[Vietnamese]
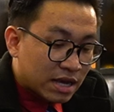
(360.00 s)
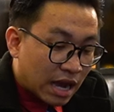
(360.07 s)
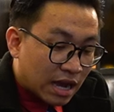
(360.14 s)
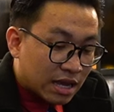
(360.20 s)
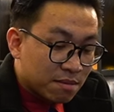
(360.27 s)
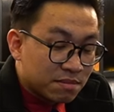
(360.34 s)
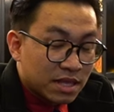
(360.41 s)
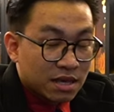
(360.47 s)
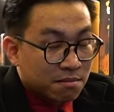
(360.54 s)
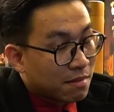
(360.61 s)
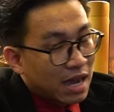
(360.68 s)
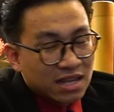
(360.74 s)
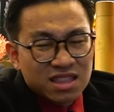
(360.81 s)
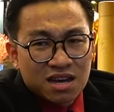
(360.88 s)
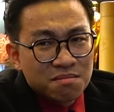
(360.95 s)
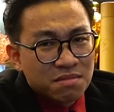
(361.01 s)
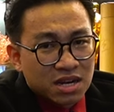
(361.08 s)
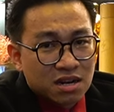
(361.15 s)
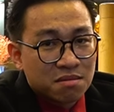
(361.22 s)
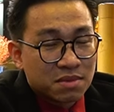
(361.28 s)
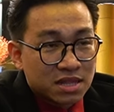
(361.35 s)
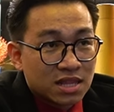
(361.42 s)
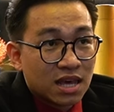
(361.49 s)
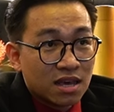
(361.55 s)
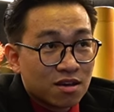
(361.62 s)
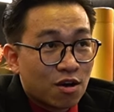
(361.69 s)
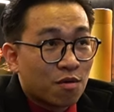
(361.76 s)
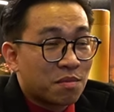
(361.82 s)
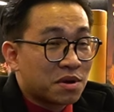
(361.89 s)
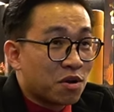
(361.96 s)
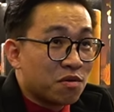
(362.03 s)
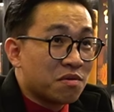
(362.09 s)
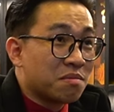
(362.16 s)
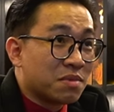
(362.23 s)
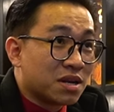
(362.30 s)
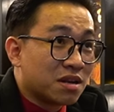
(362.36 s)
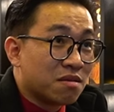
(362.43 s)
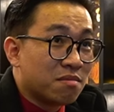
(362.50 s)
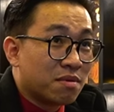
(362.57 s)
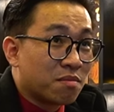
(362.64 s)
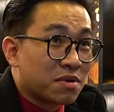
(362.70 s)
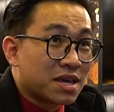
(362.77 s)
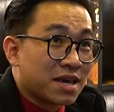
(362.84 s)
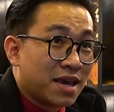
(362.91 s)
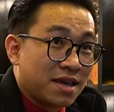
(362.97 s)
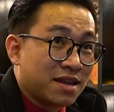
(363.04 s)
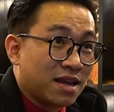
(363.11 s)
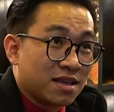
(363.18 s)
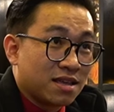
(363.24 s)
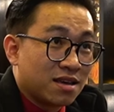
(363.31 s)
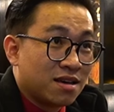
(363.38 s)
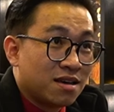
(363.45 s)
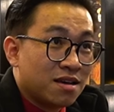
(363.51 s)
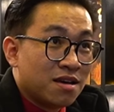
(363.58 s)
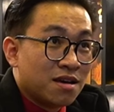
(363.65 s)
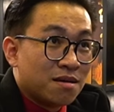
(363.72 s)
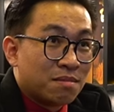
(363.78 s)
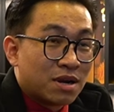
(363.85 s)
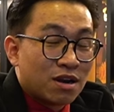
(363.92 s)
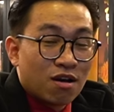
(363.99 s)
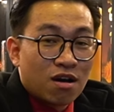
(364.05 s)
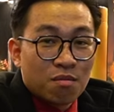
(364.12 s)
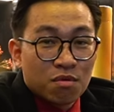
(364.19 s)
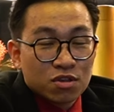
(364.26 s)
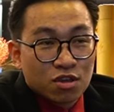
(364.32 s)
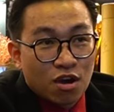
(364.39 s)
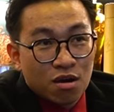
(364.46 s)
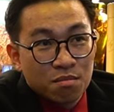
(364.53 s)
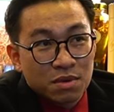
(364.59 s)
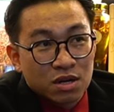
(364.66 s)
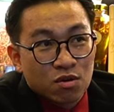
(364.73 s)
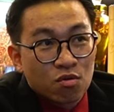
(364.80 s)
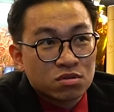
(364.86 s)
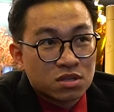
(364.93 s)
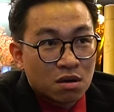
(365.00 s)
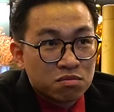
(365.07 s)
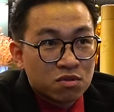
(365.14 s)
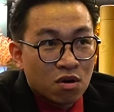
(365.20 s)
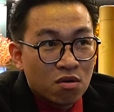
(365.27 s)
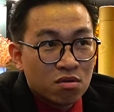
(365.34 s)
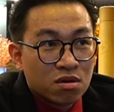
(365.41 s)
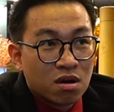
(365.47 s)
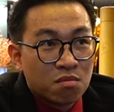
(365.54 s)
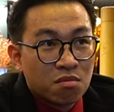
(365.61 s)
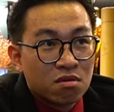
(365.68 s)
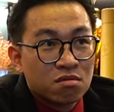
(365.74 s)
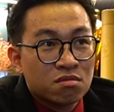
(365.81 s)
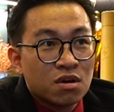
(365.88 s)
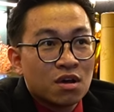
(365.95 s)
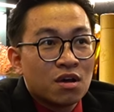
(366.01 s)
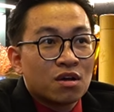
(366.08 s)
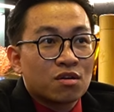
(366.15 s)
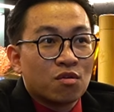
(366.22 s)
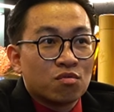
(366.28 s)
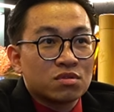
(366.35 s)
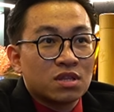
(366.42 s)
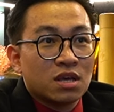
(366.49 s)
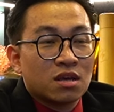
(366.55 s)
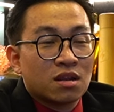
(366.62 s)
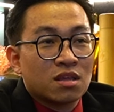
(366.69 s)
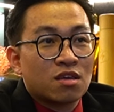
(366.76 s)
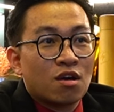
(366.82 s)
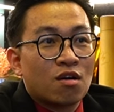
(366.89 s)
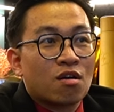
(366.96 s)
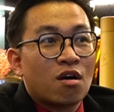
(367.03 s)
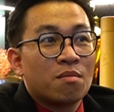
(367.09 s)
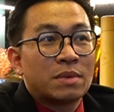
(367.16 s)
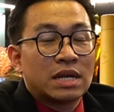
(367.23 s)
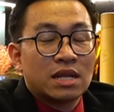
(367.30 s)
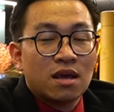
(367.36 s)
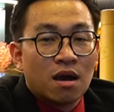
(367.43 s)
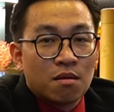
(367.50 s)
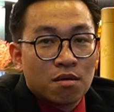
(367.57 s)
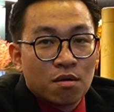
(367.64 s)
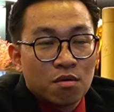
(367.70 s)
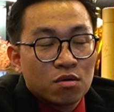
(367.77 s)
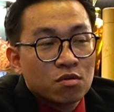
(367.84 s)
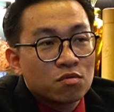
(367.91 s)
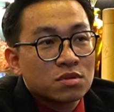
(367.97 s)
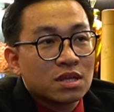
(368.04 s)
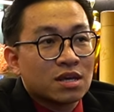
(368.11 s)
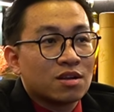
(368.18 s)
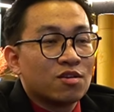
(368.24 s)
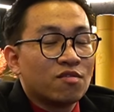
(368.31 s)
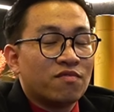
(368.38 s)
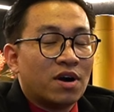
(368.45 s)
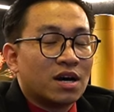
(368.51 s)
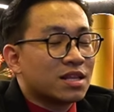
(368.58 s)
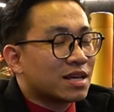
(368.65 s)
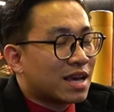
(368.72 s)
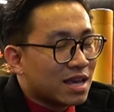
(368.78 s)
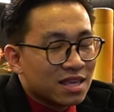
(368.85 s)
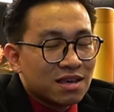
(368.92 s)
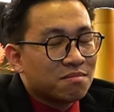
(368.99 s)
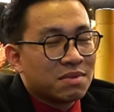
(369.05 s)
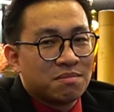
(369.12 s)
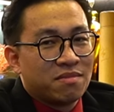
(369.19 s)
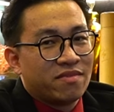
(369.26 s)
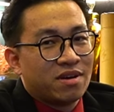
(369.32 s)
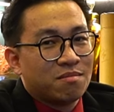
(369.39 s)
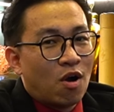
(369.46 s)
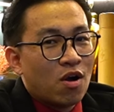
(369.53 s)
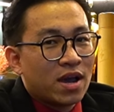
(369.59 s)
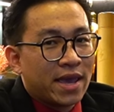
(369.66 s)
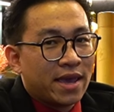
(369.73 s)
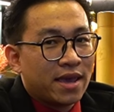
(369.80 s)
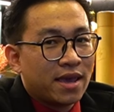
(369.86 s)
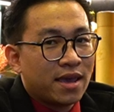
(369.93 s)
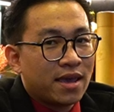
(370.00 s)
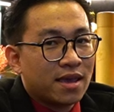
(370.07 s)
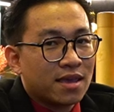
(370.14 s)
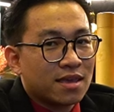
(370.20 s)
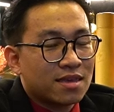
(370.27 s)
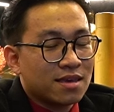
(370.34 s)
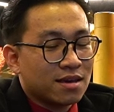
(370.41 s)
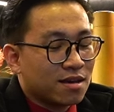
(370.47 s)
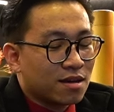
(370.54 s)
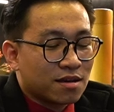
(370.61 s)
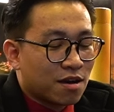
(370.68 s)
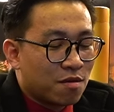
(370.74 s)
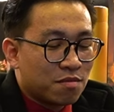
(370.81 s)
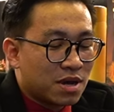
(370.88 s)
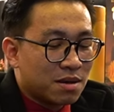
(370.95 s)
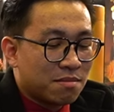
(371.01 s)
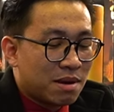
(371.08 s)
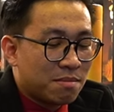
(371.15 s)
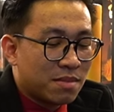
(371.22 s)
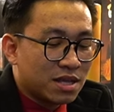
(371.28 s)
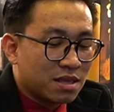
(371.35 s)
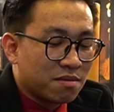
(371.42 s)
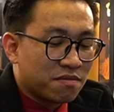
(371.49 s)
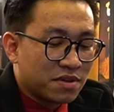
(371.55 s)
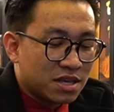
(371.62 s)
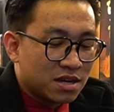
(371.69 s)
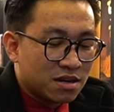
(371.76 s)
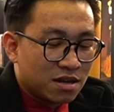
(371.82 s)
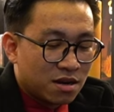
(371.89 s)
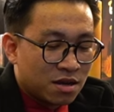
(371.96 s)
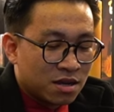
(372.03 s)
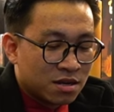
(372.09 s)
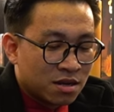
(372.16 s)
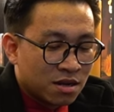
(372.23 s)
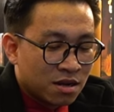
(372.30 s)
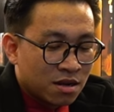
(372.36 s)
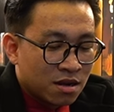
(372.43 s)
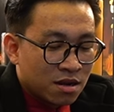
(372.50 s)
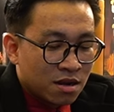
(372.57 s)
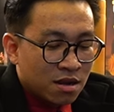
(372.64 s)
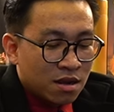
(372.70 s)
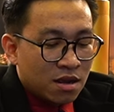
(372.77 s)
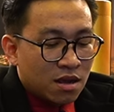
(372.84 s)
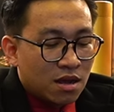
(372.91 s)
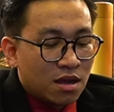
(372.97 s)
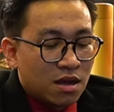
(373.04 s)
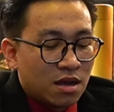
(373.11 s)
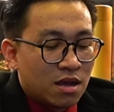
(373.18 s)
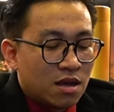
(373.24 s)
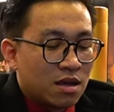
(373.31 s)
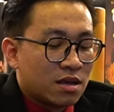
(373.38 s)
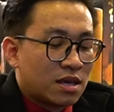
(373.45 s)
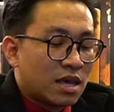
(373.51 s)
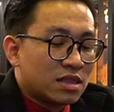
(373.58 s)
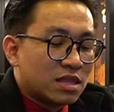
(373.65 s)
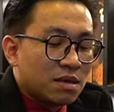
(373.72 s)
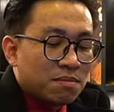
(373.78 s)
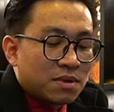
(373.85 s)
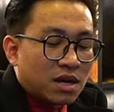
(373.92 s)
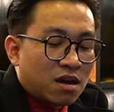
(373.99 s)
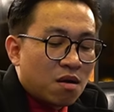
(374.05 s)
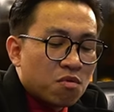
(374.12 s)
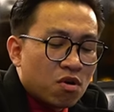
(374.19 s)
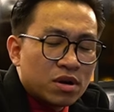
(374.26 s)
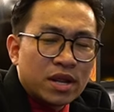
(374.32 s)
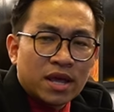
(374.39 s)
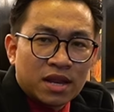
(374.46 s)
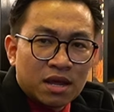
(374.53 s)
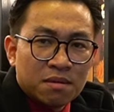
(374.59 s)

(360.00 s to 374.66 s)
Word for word: cần kiếm tiền. Bản thân mình là mình thế. Còn mà đối với mình, nếu mà một cái nghề này nha mà nó không có cho mình cuộc sống tốt, không có đủ tiền để cho con mình đi học, không có đủ tiền nuôi vợ thì cá nhân mình lại bỏ nghề, chứ không có mắc mới gì mình phải giữ cái nó hết. Kế tiếp là không có nề